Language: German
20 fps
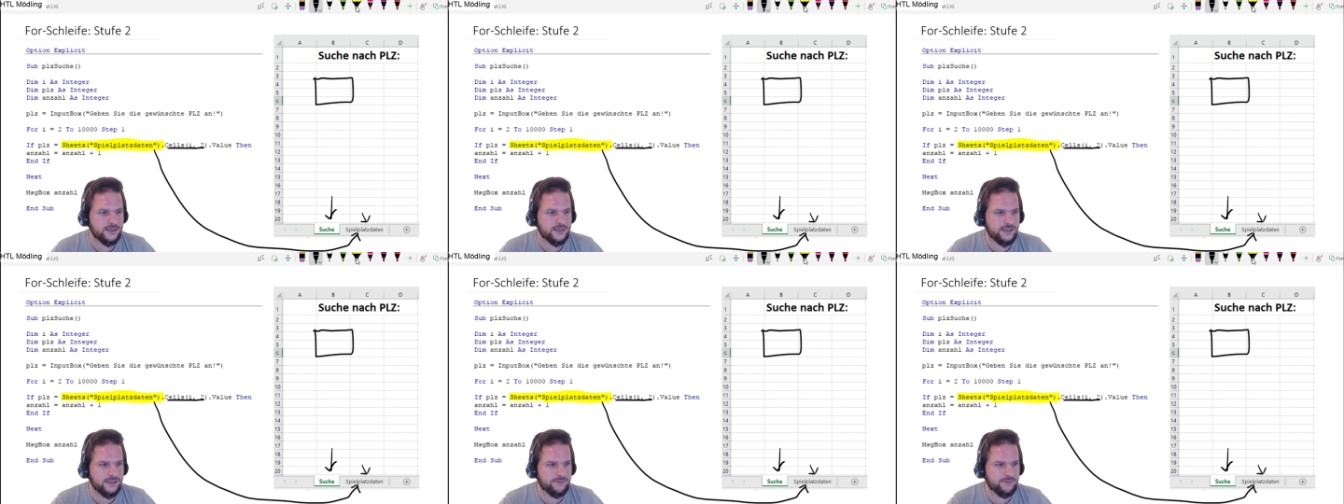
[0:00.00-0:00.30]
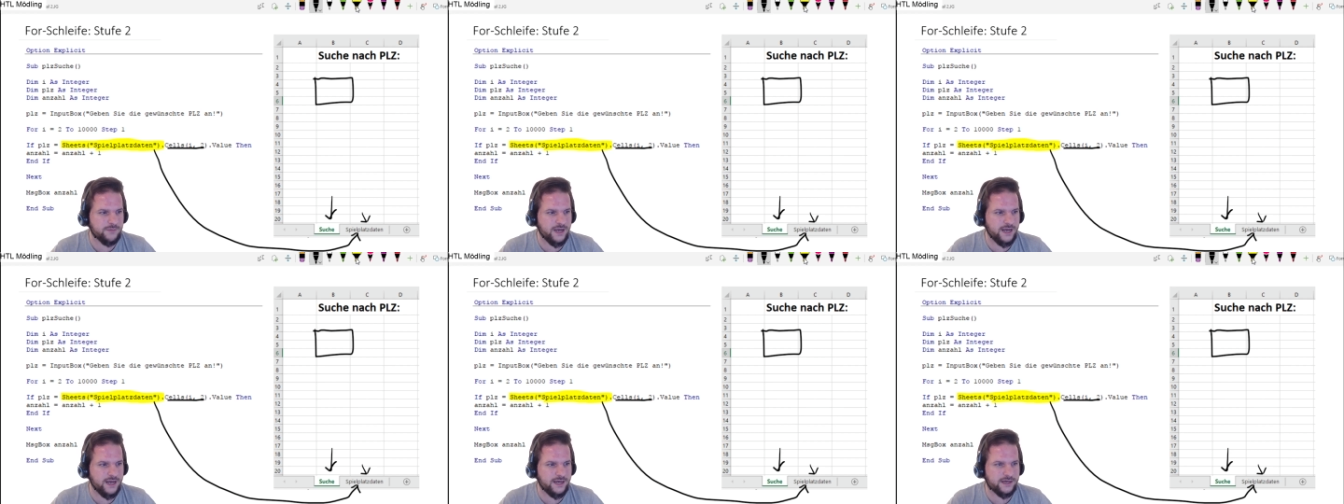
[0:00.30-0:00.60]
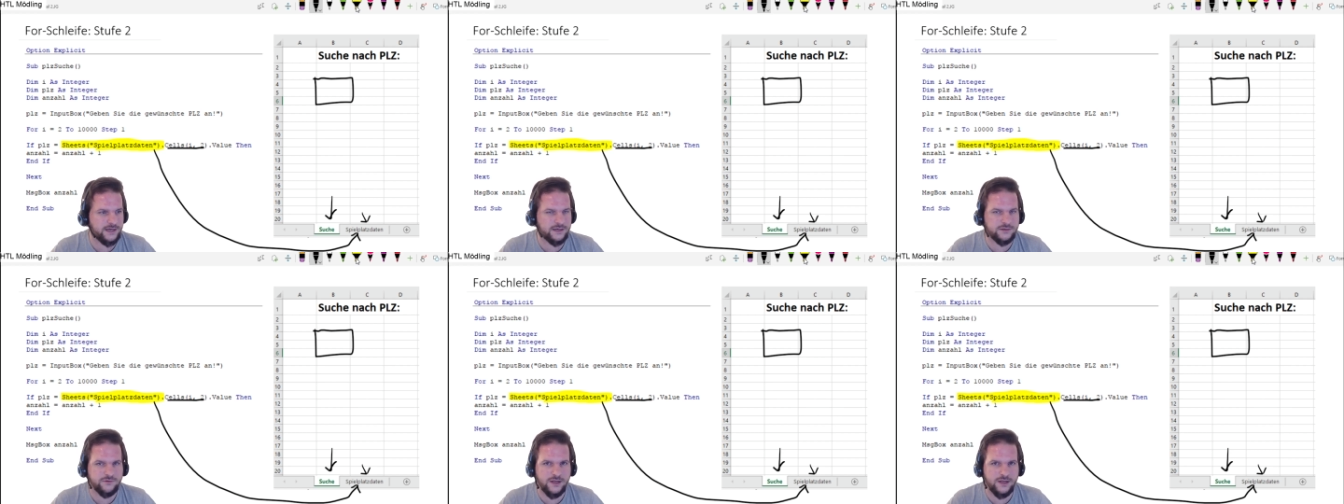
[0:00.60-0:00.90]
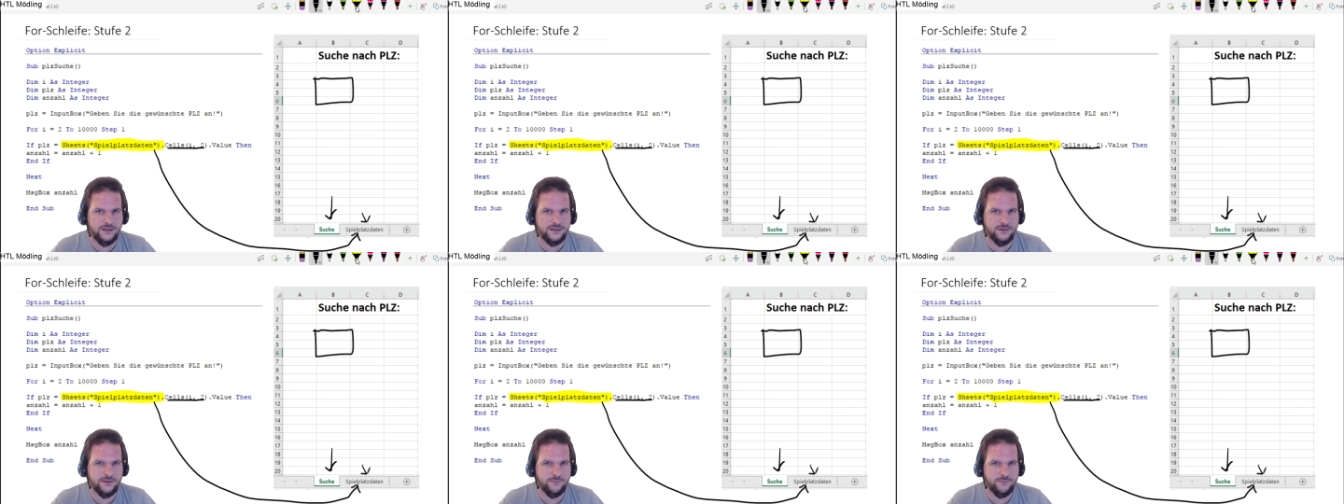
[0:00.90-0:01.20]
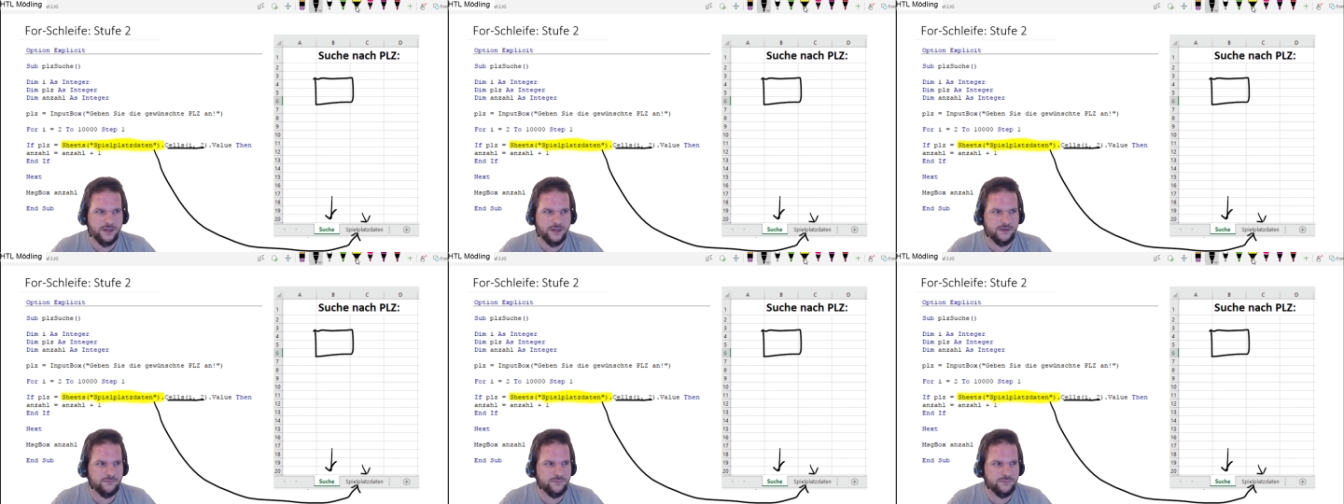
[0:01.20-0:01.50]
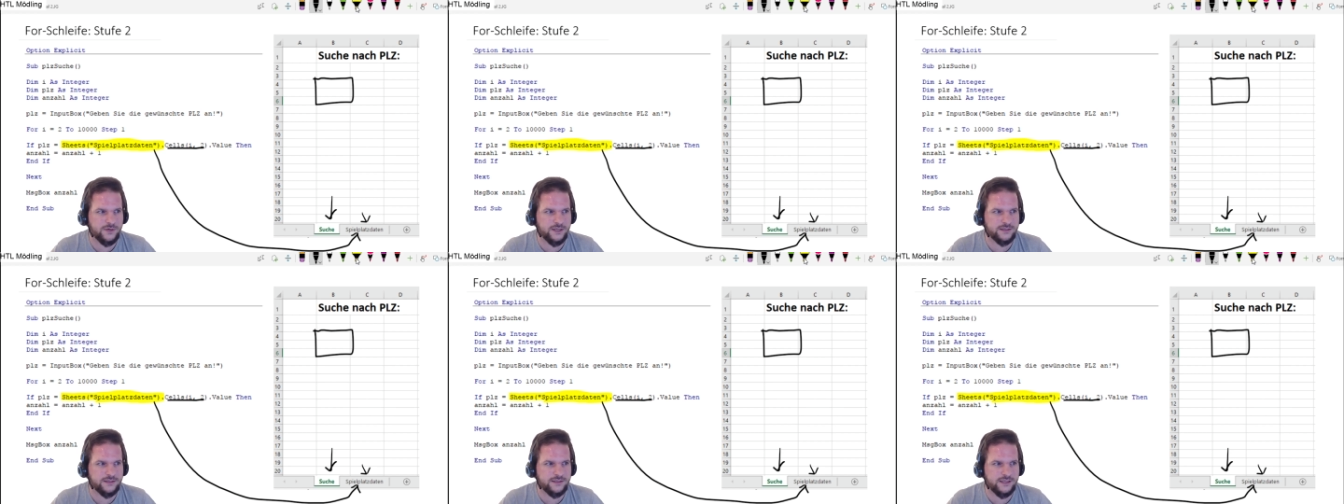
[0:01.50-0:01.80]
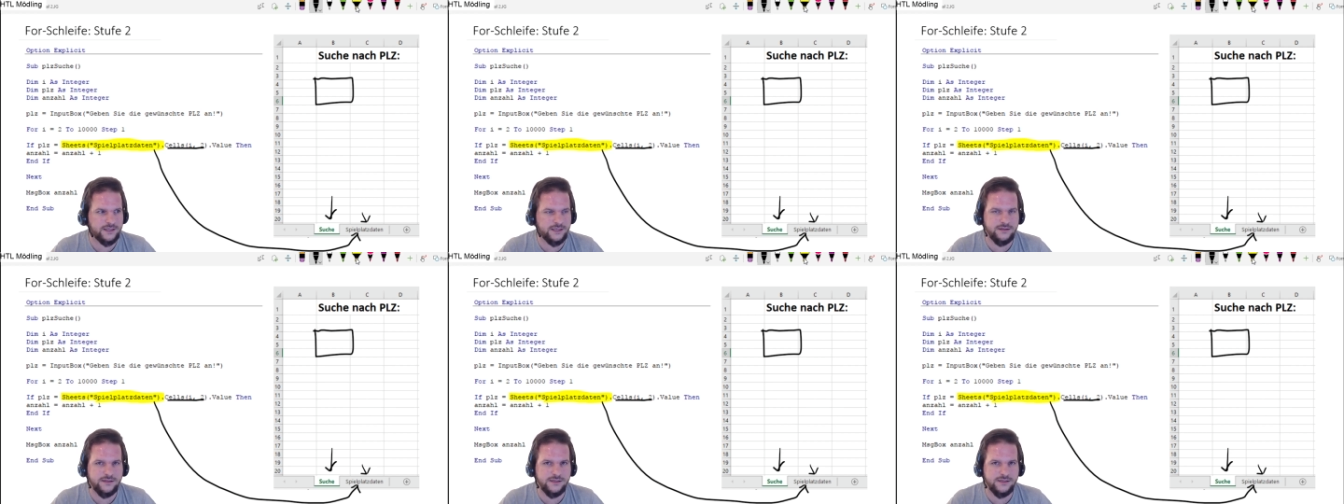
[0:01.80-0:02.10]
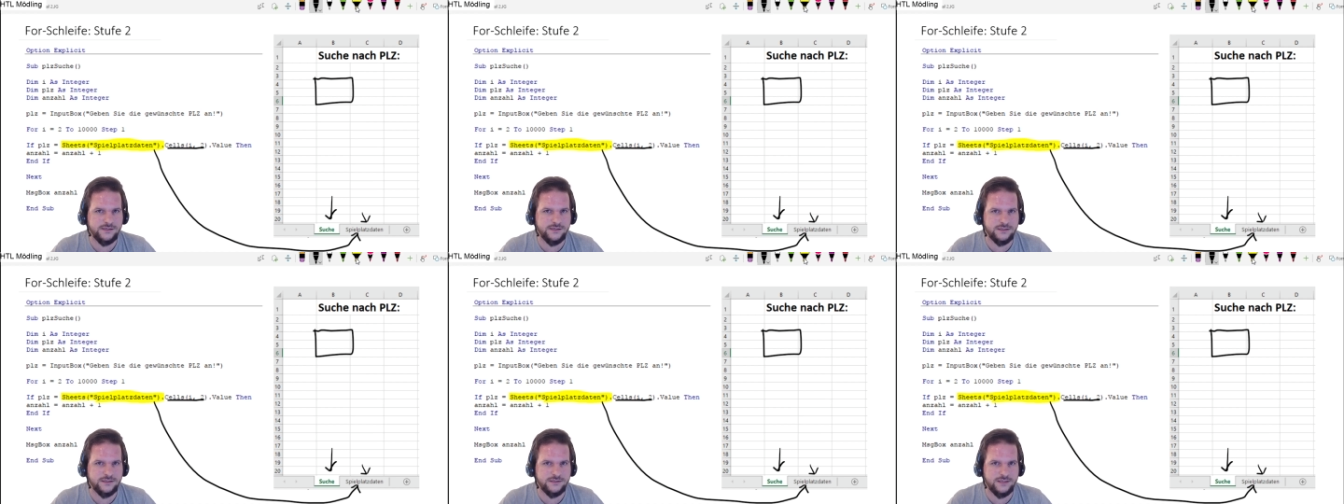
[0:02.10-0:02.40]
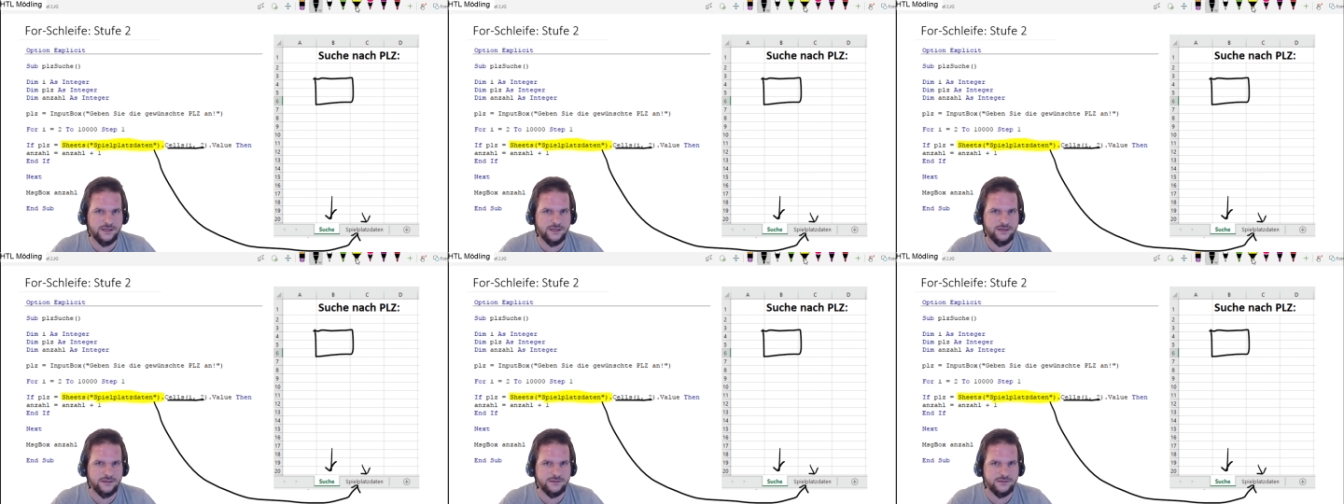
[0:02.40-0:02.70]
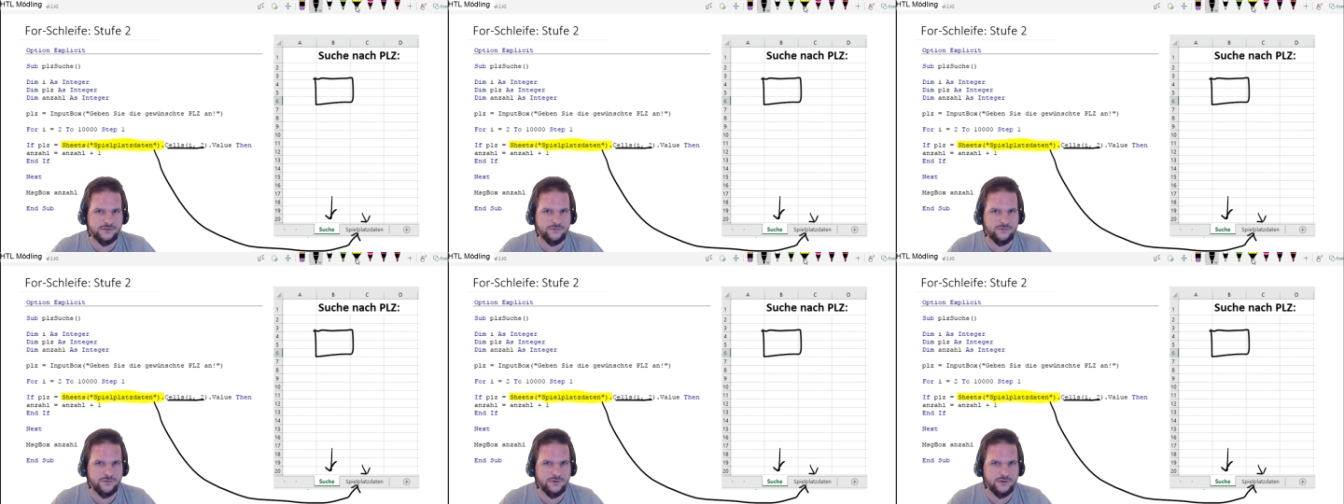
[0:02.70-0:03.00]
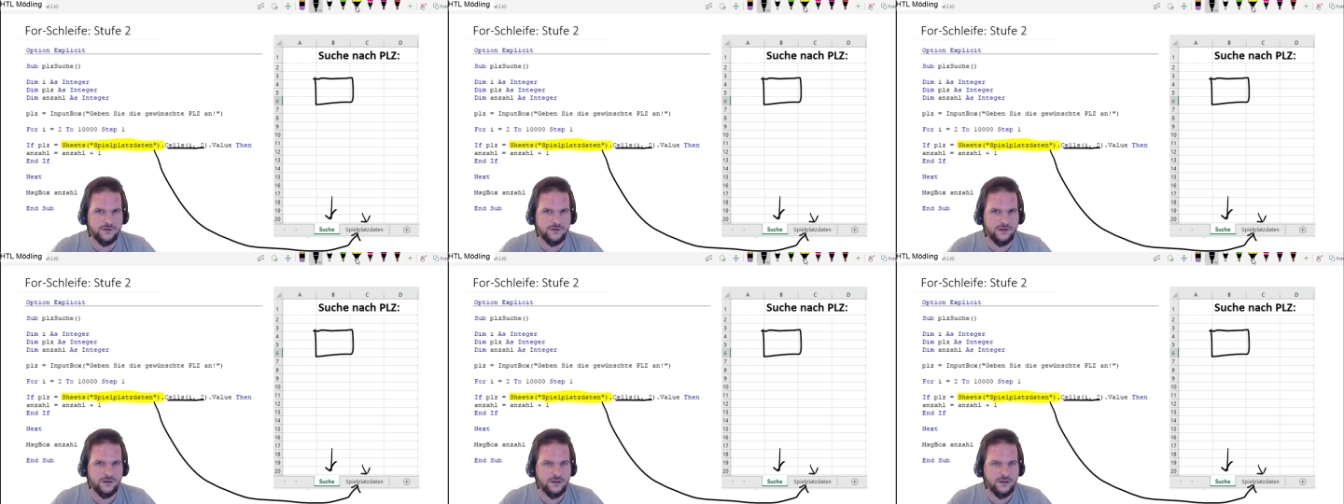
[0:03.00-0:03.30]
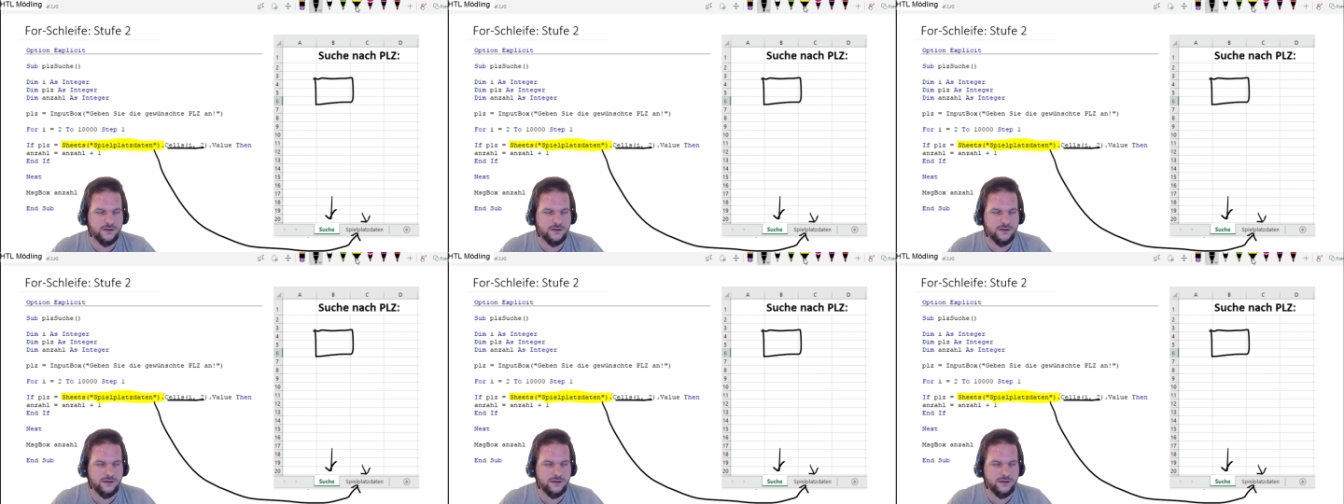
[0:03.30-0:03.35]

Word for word: im aktuellen Tabellenblatt in dieser Zelle suchen,